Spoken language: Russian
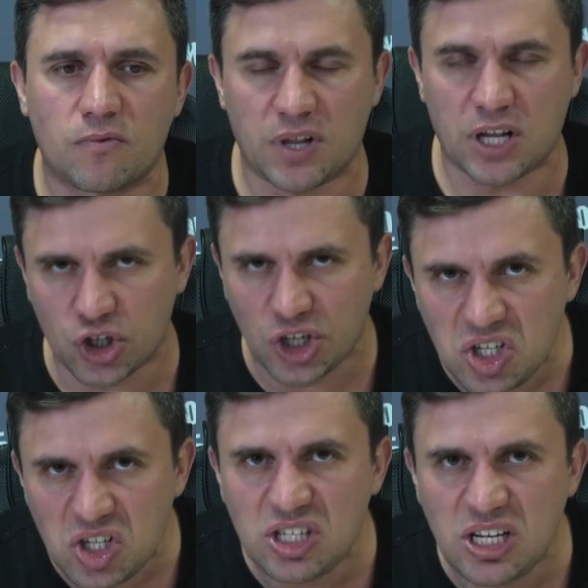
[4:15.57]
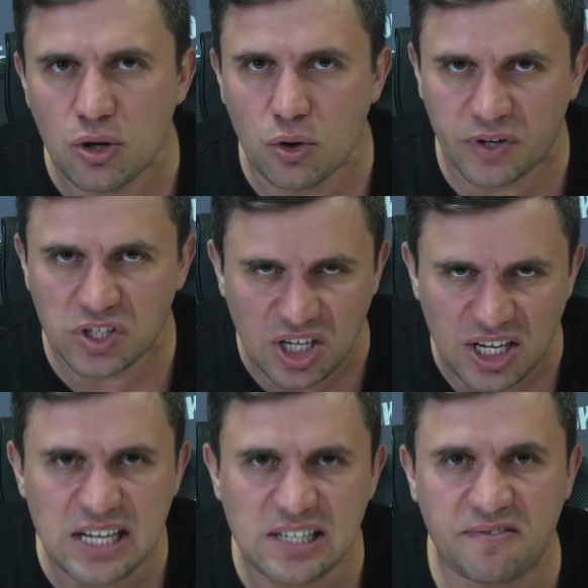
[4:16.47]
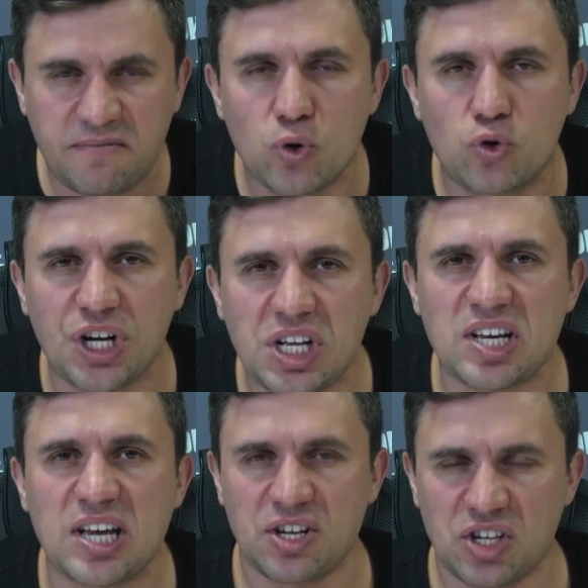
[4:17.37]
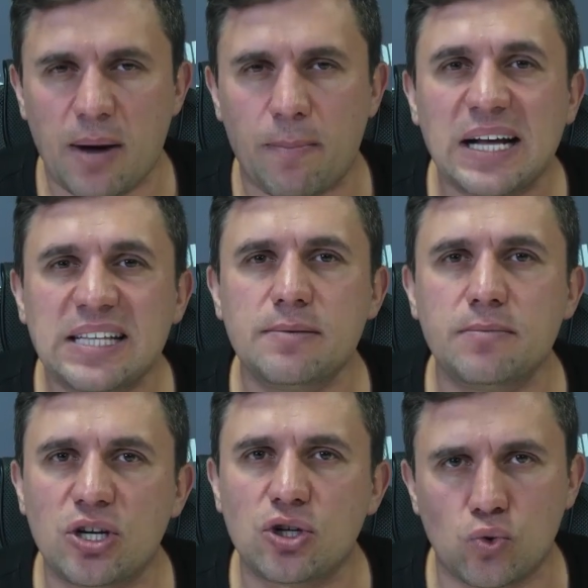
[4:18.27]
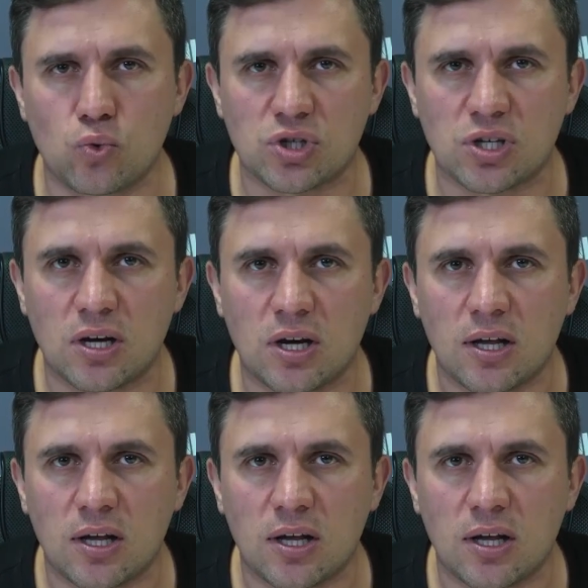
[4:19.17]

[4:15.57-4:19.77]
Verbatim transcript: Вложите деньги, у вас есть в бюджете необходимые ресурсы.